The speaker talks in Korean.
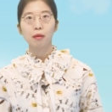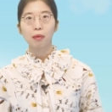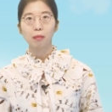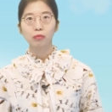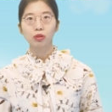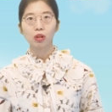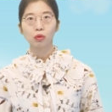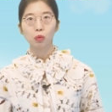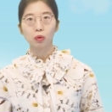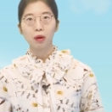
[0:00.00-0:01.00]

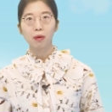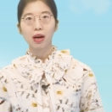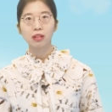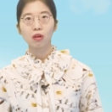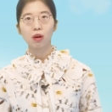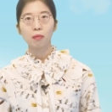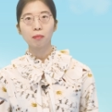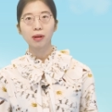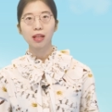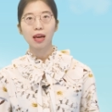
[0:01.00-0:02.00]
밤부터 동해와 서해
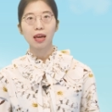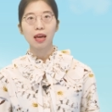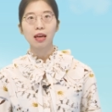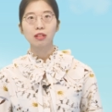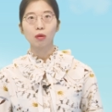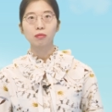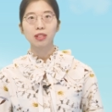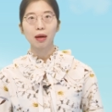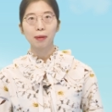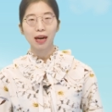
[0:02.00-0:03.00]
먼바다에
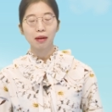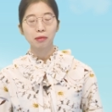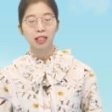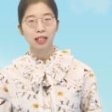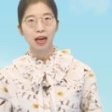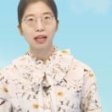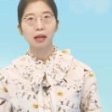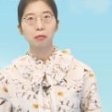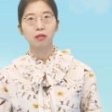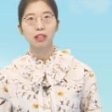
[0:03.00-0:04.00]
점차 바람이
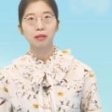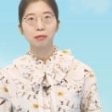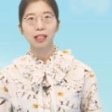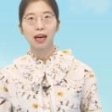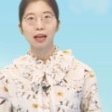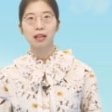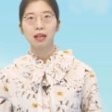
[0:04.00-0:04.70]
강하게 불겠습니다.